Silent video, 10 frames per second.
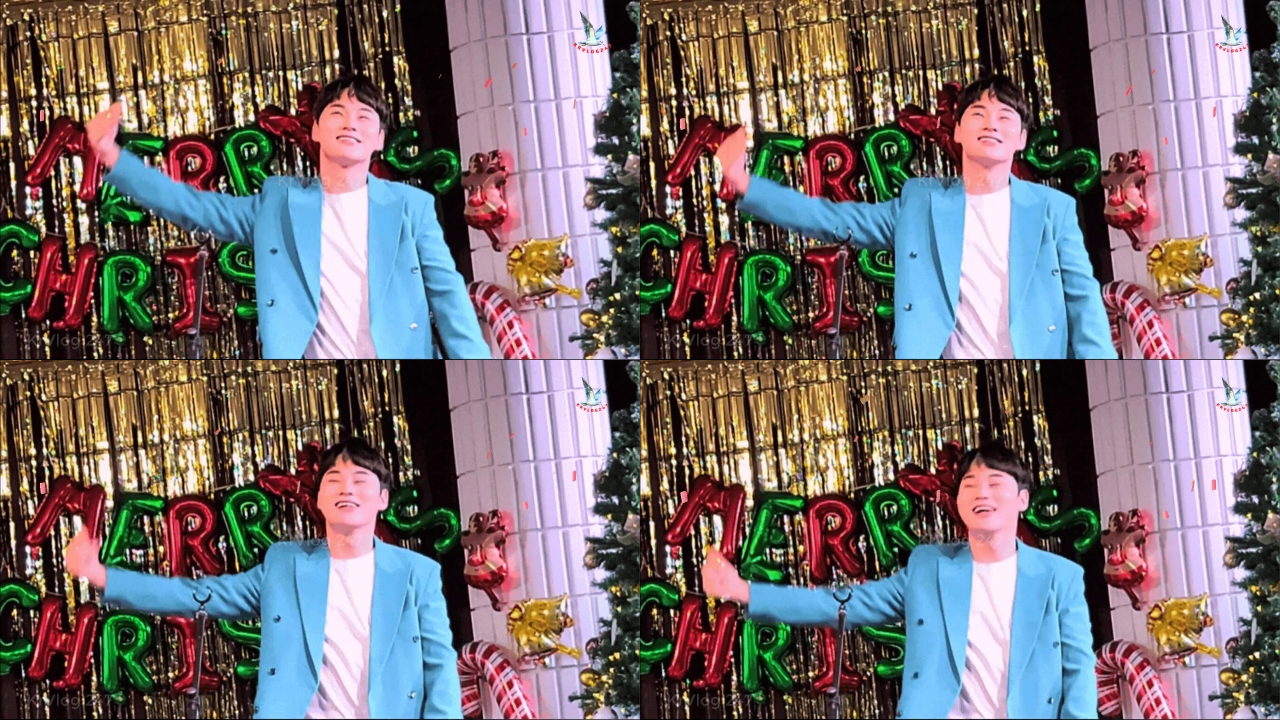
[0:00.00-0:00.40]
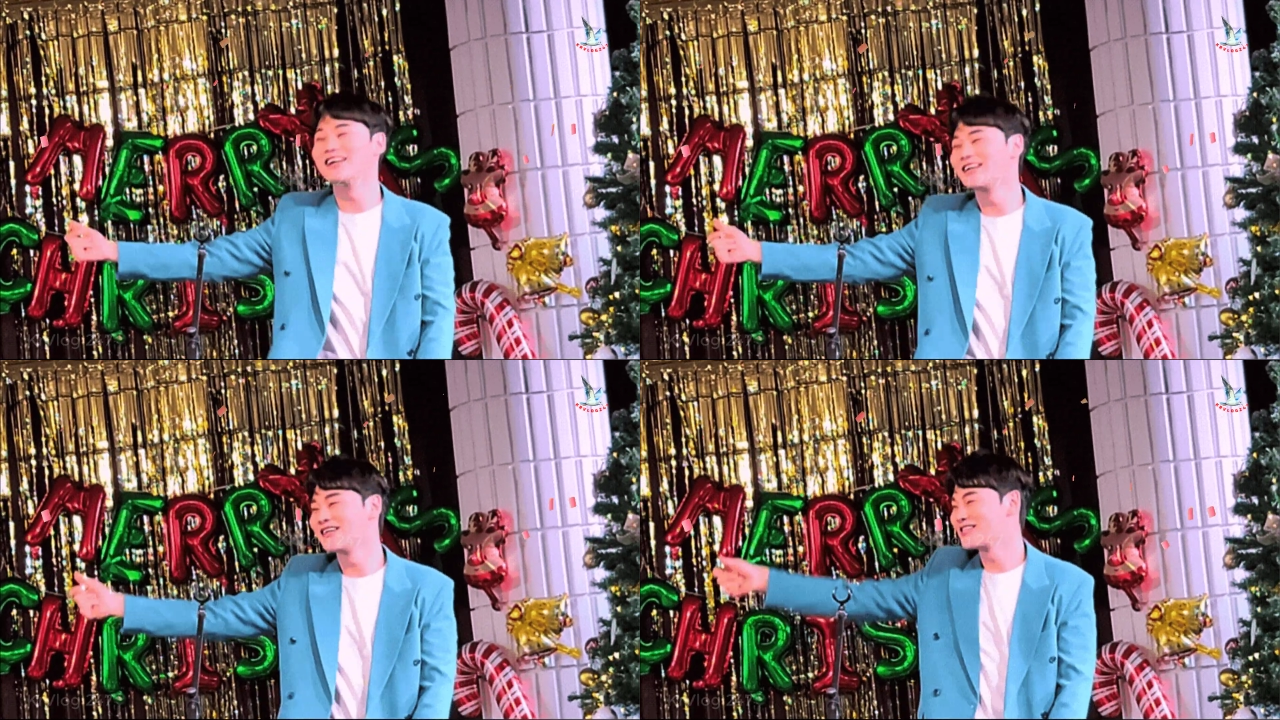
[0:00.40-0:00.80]

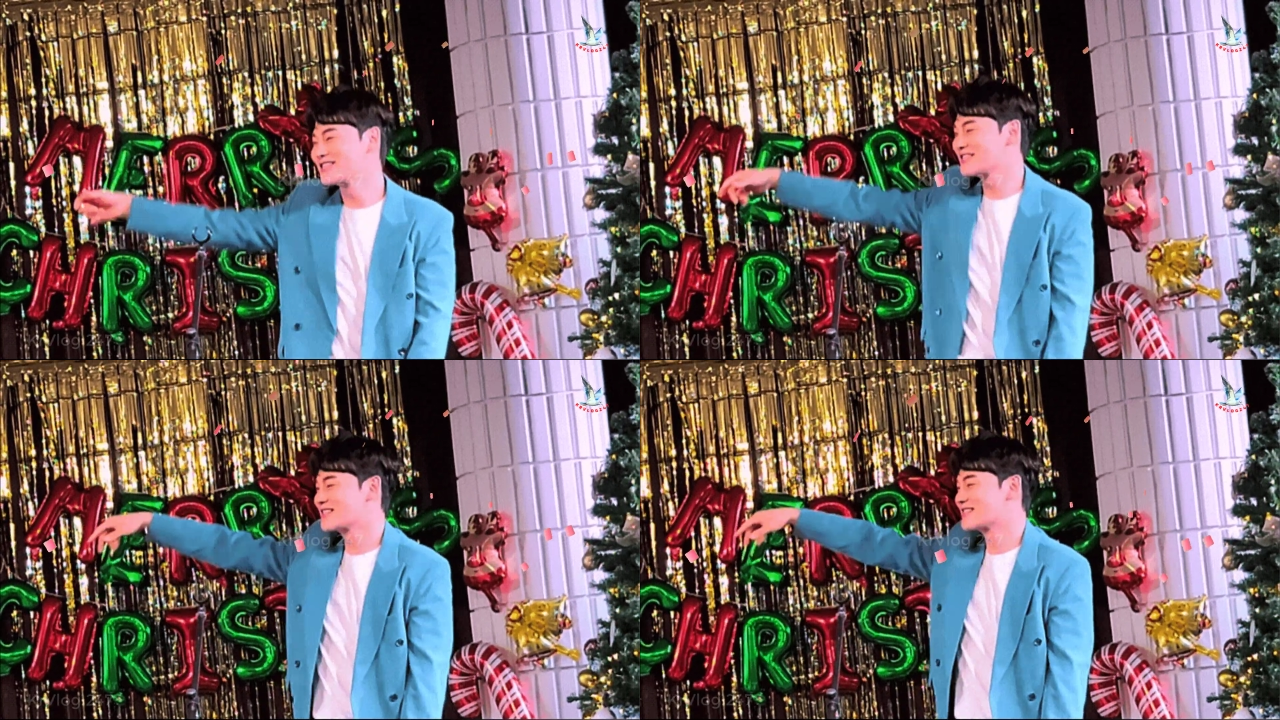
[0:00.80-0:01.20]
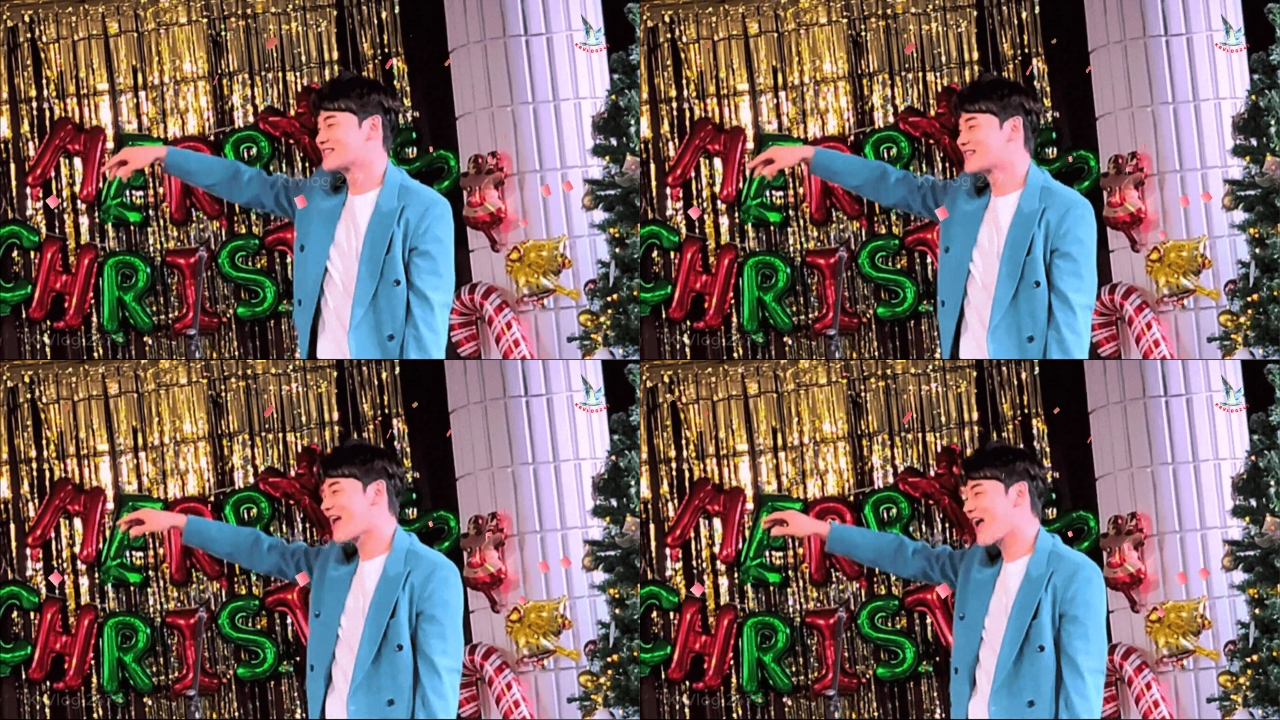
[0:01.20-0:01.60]
성황리에
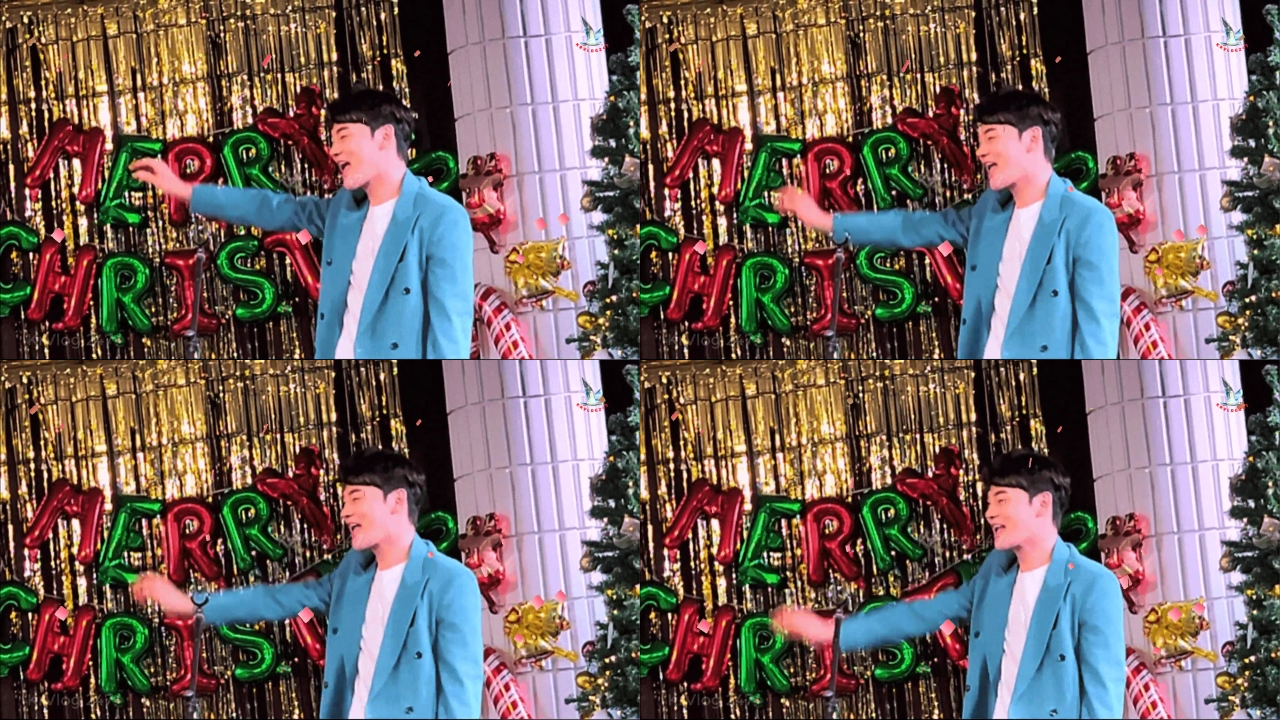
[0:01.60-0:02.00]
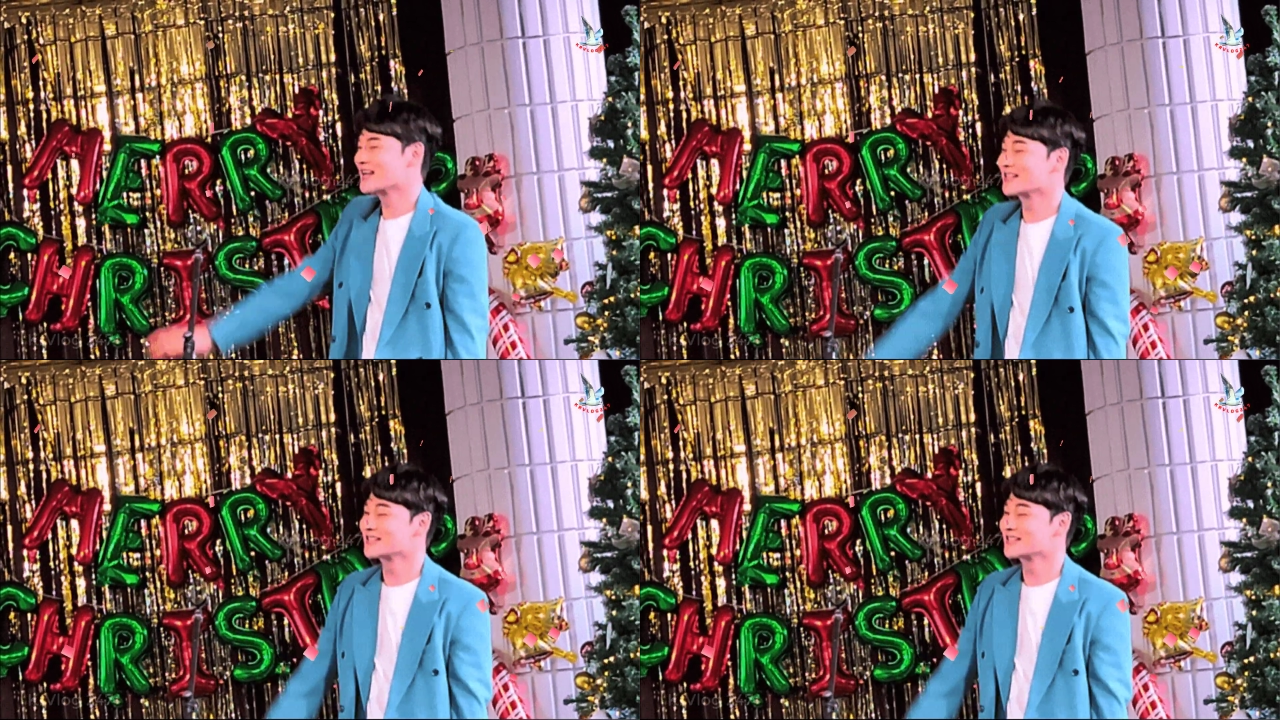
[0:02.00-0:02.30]
마무리했다. 이번